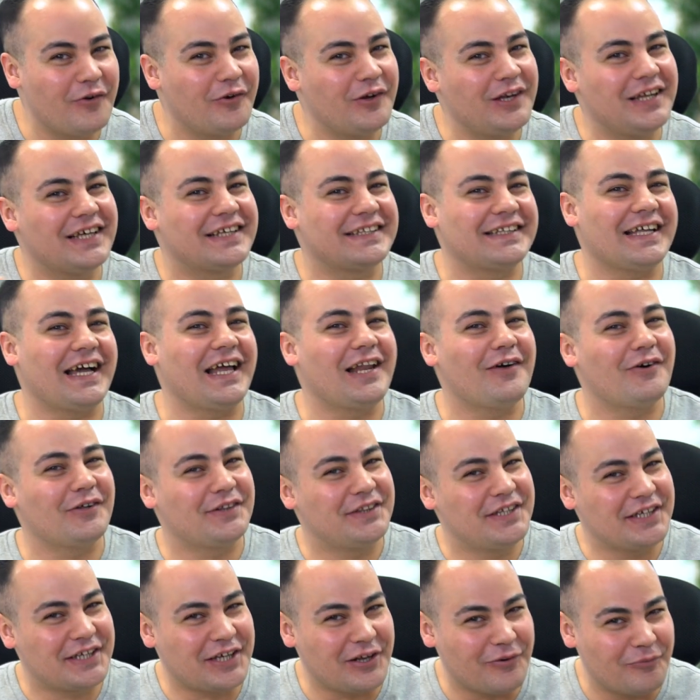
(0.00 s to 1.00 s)
ويقول لك تعالي
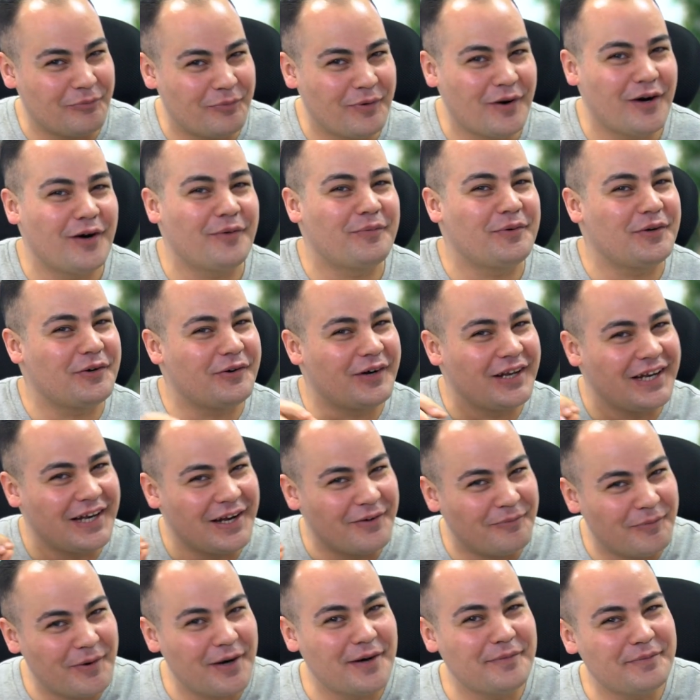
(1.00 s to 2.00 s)
اوديك لبابي ولا
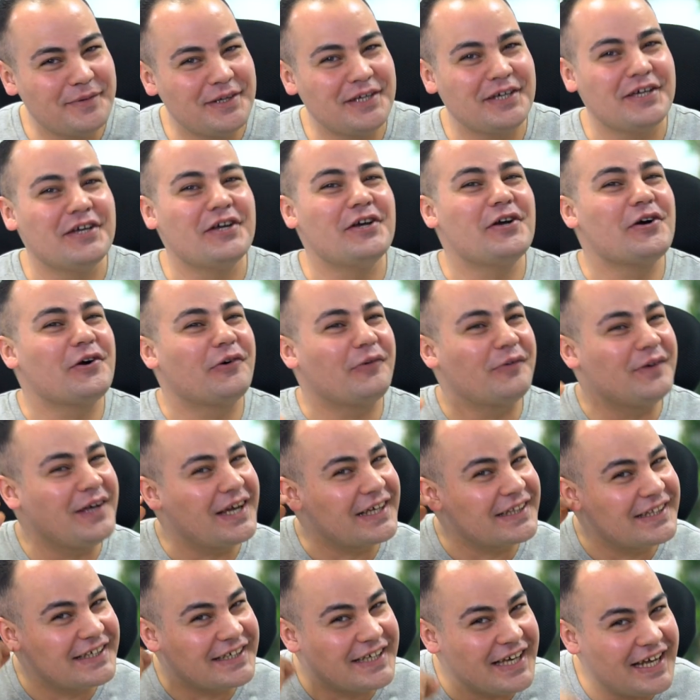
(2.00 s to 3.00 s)
مامي
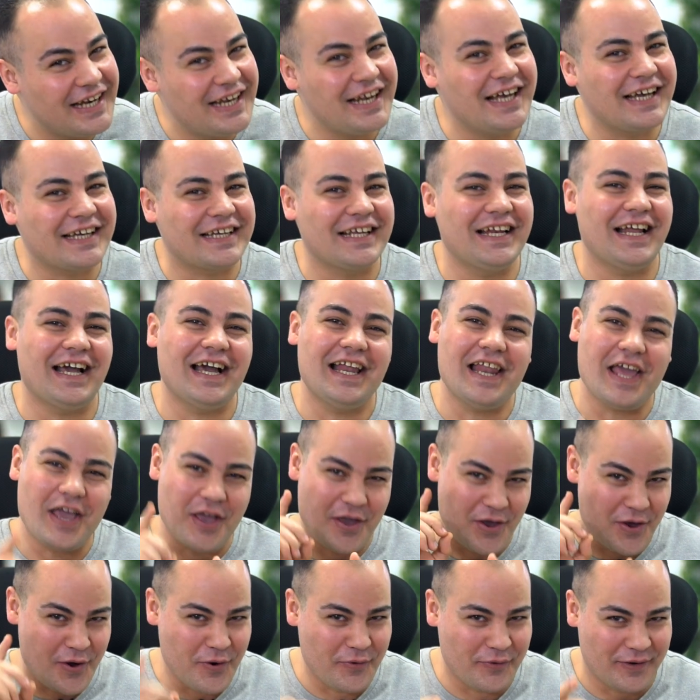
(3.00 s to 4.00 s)
وياخدك يقلعك الحلق
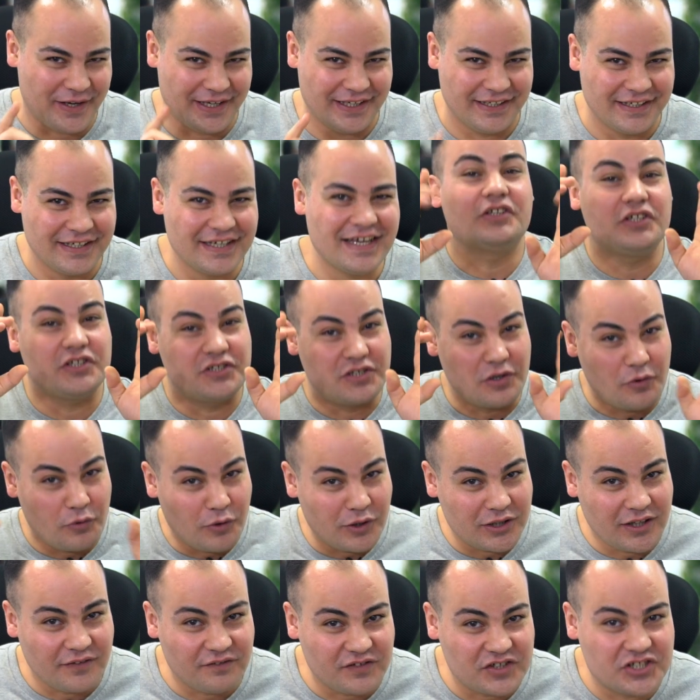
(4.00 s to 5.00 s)
اوعي
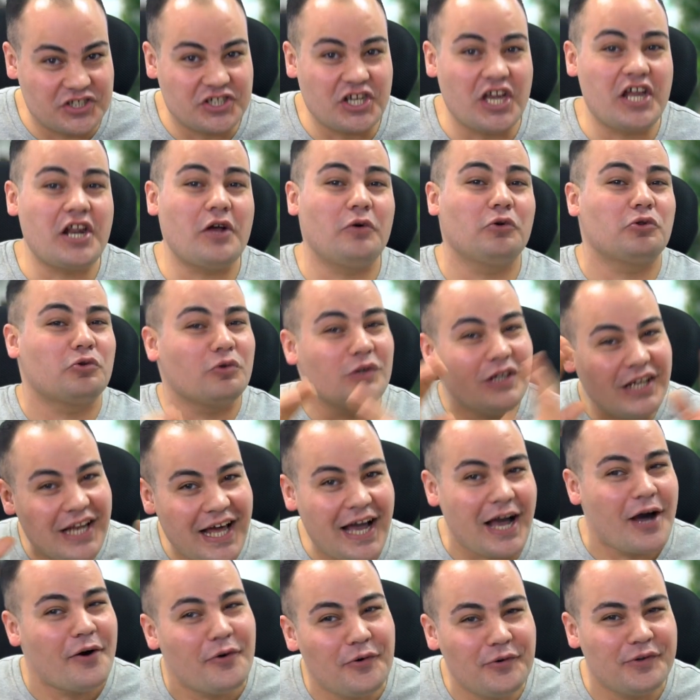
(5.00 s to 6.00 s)
تصوتي في الشارع وتقولي
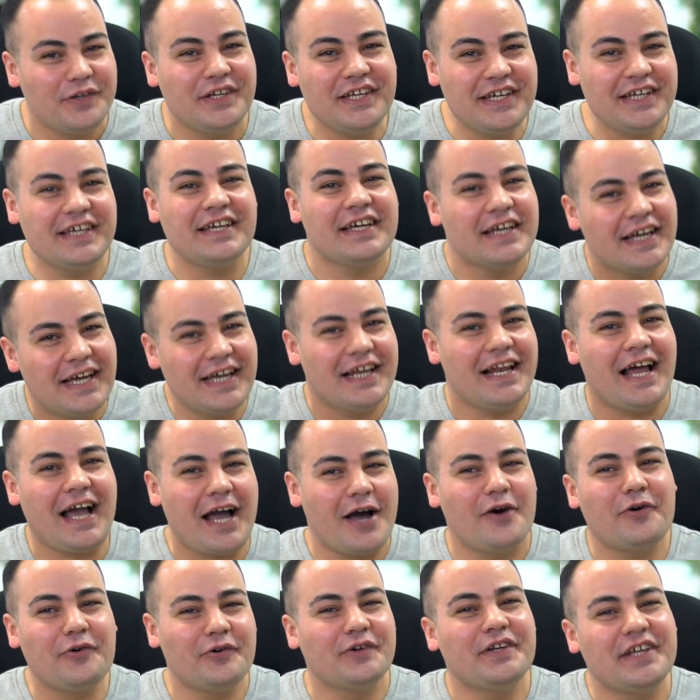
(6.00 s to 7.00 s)
الحقوني
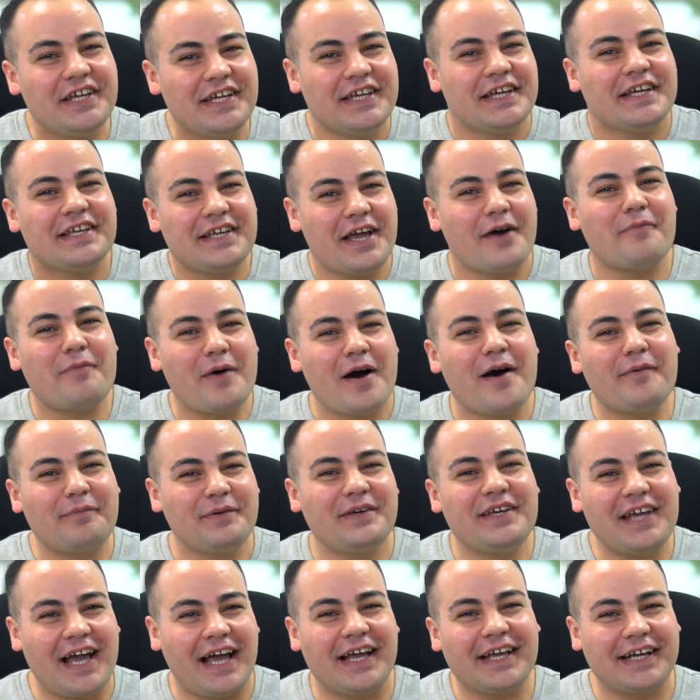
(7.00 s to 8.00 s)
الحقوني يا
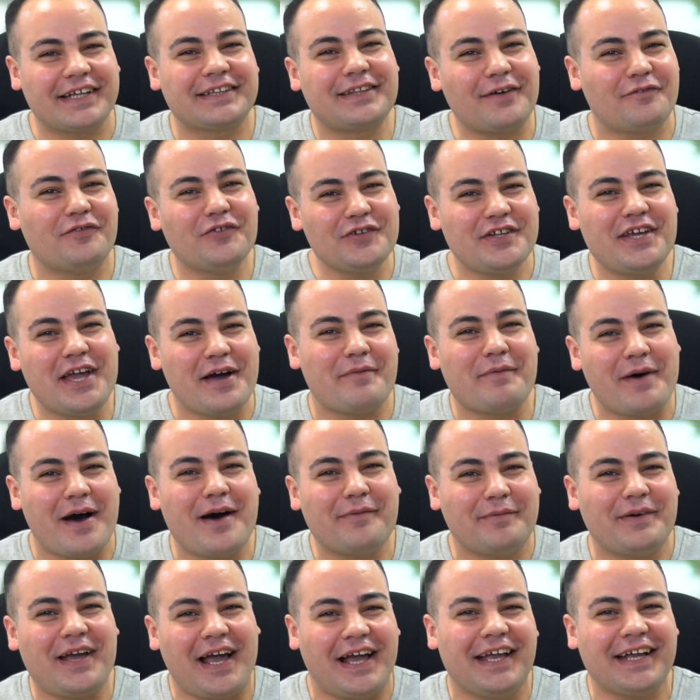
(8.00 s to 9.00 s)
بابي هيخطفوني يا
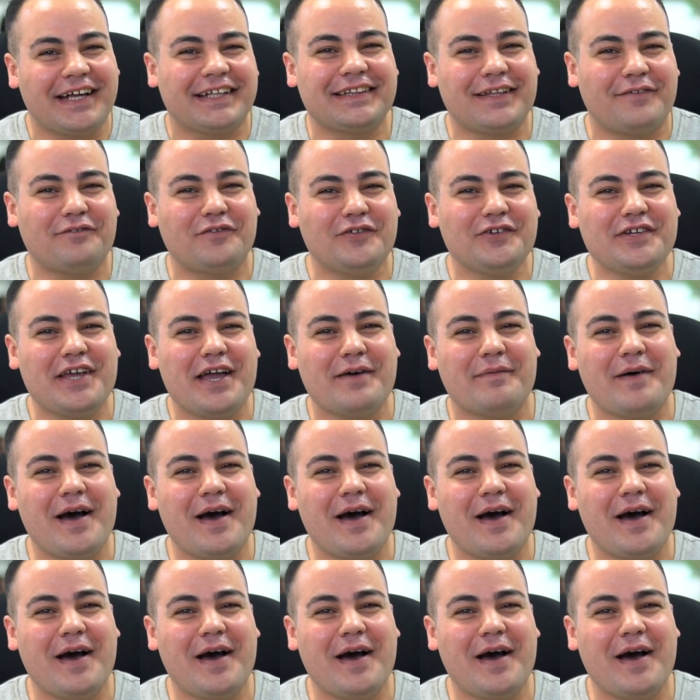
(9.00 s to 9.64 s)
بابي هيخطفوني يا